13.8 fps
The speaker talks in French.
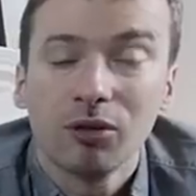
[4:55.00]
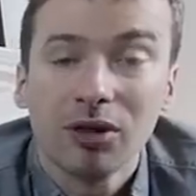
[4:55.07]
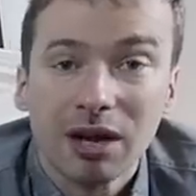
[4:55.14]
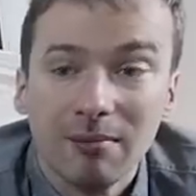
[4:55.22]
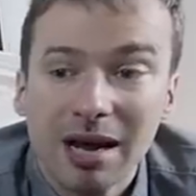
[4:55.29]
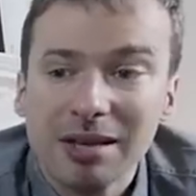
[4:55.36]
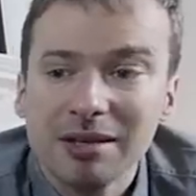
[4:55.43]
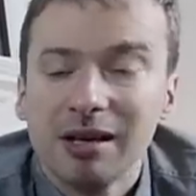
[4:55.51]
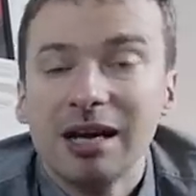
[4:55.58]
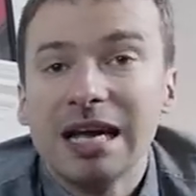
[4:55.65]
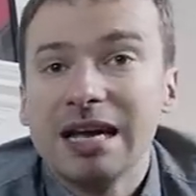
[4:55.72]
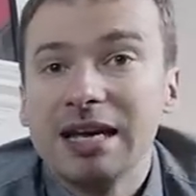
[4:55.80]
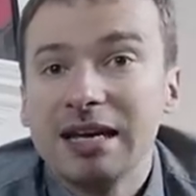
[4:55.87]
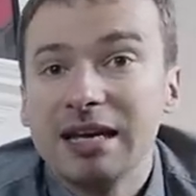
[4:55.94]
en Allemagne
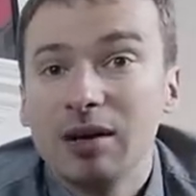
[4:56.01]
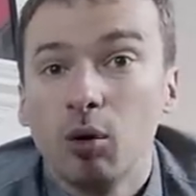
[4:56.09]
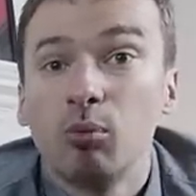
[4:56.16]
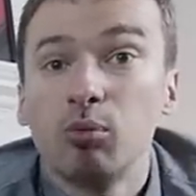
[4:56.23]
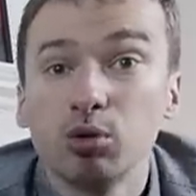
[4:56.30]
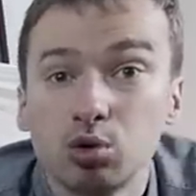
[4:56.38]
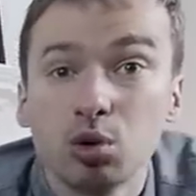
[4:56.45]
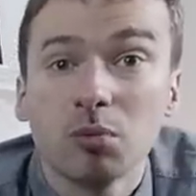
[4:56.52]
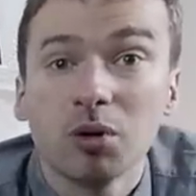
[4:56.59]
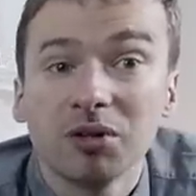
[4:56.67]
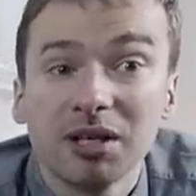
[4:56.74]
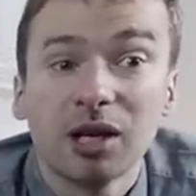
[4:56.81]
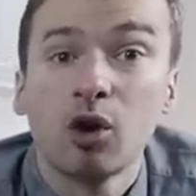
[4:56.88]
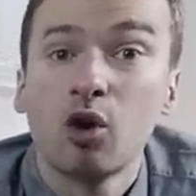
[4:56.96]
et on peut se
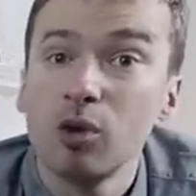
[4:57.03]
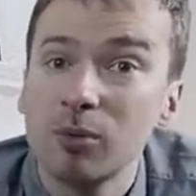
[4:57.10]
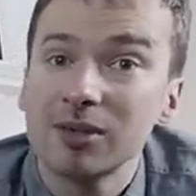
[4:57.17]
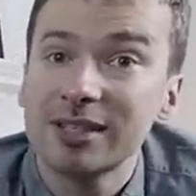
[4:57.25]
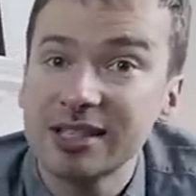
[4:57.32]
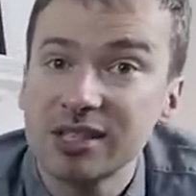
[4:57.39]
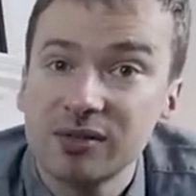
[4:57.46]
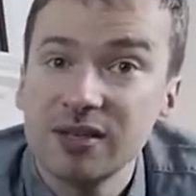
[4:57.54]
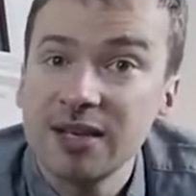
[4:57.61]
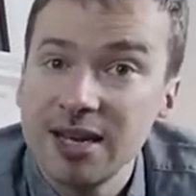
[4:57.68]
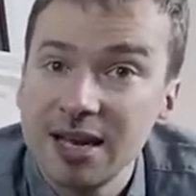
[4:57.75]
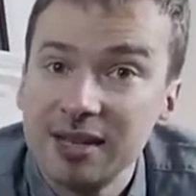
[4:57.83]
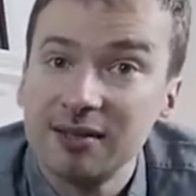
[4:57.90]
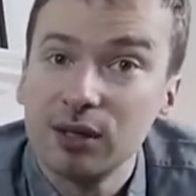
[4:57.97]
demander comment ça se fait
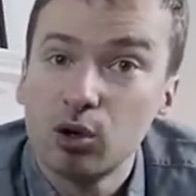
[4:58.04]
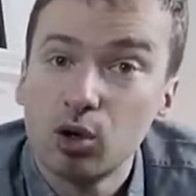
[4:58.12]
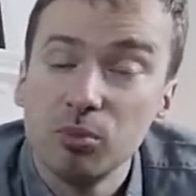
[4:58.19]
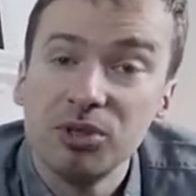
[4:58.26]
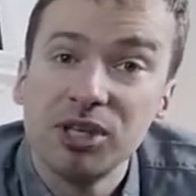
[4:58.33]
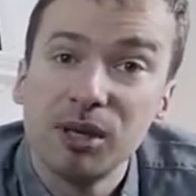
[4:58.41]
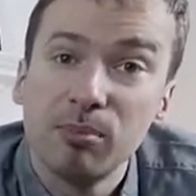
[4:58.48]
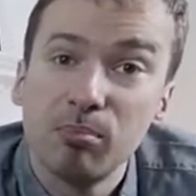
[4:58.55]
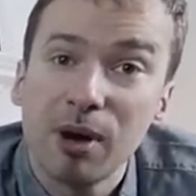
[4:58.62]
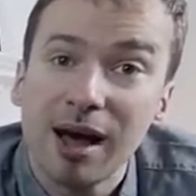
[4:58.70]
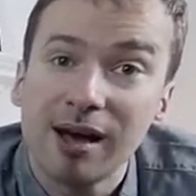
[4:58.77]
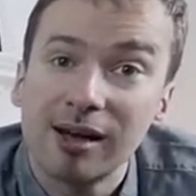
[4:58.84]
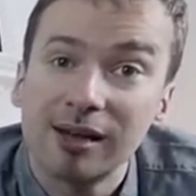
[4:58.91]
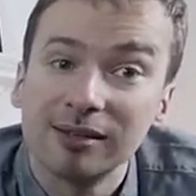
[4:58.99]
qu'il a été copié
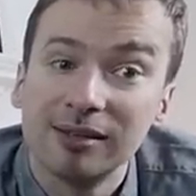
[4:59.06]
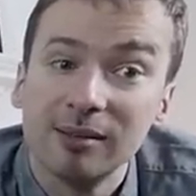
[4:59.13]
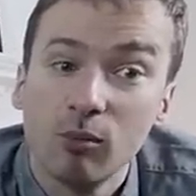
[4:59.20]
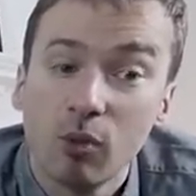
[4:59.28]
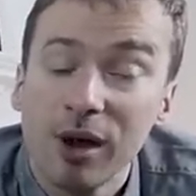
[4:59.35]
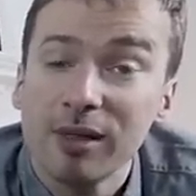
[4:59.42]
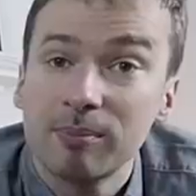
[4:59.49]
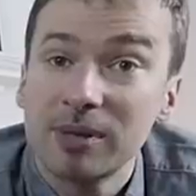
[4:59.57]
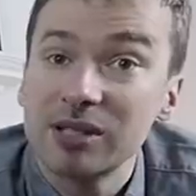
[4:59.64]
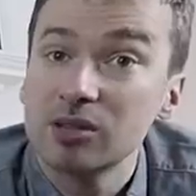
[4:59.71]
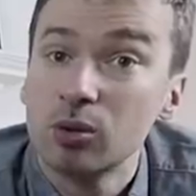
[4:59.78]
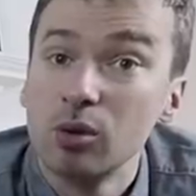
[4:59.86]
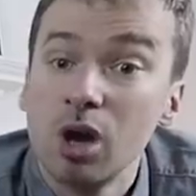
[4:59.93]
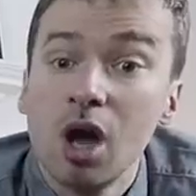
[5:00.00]
par des moines
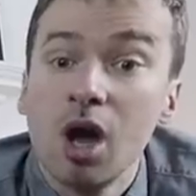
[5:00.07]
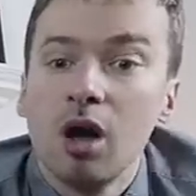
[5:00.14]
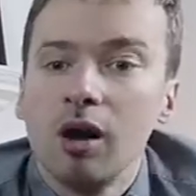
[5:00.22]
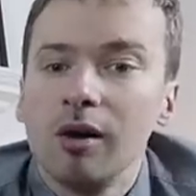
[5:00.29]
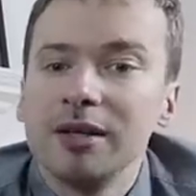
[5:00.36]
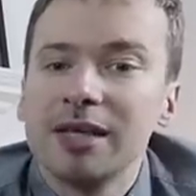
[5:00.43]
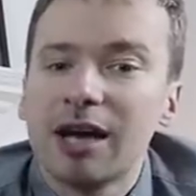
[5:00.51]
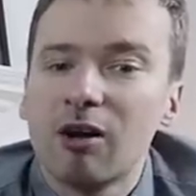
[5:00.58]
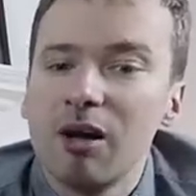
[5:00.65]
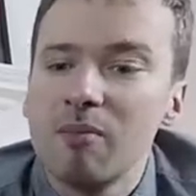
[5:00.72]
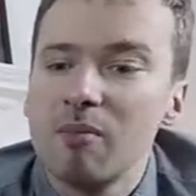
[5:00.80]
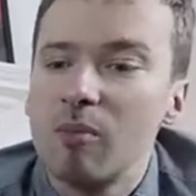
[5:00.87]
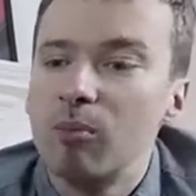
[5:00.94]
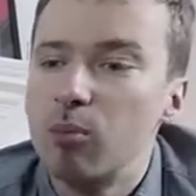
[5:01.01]
parce que euh, il y a quand
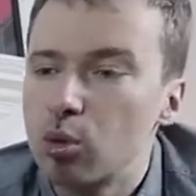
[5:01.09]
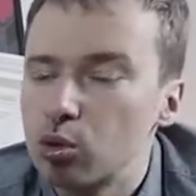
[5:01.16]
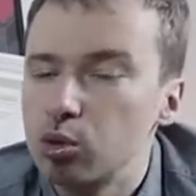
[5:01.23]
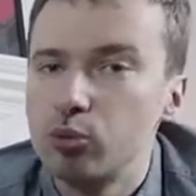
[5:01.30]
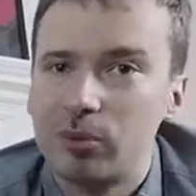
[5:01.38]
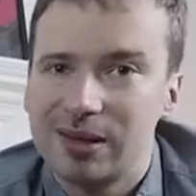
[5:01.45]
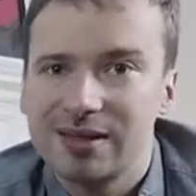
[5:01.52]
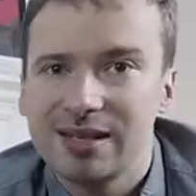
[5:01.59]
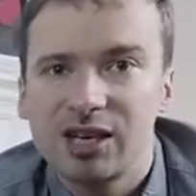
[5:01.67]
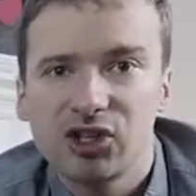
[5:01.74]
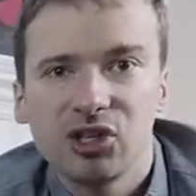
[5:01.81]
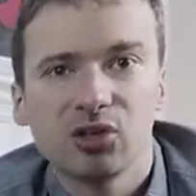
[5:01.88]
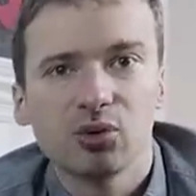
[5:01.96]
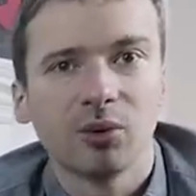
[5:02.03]
même beaucoup de
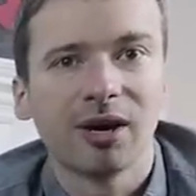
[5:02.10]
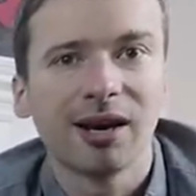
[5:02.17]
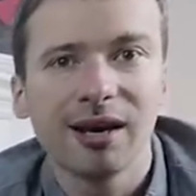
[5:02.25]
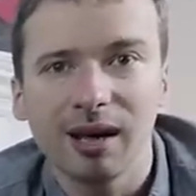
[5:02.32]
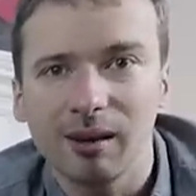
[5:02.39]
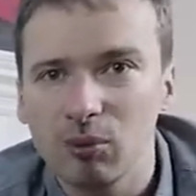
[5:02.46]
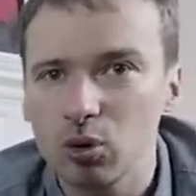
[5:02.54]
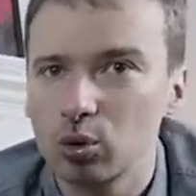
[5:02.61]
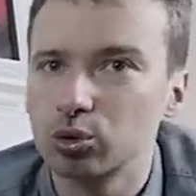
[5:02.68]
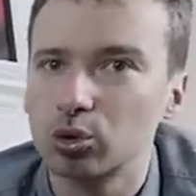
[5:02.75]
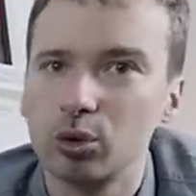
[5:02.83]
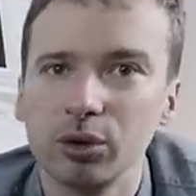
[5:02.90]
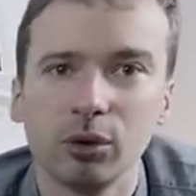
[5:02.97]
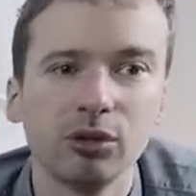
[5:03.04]
passages qui sont clairement
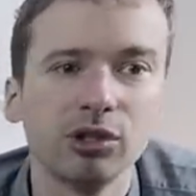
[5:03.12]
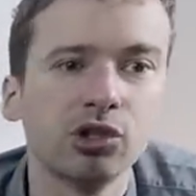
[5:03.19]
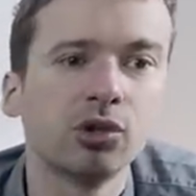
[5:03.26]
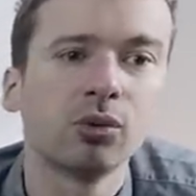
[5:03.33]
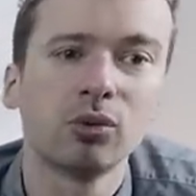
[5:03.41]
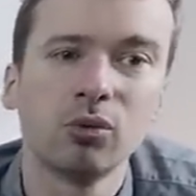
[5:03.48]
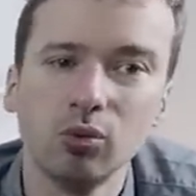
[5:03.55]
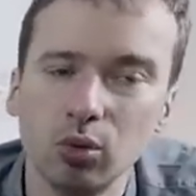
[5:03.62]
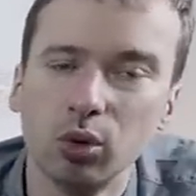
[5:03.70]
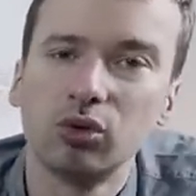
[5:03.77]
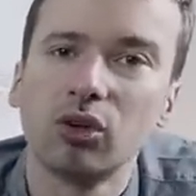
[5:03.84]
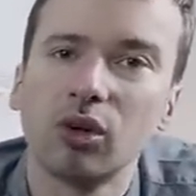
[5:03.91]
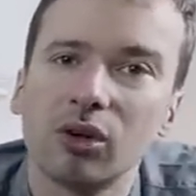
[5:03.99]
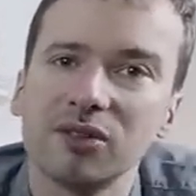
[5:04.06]
contre les religions où
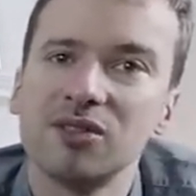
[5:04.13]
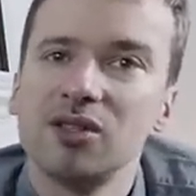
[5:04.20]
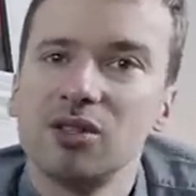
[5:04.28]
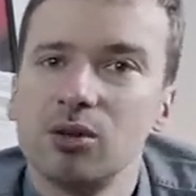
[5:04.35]
l'auteur dit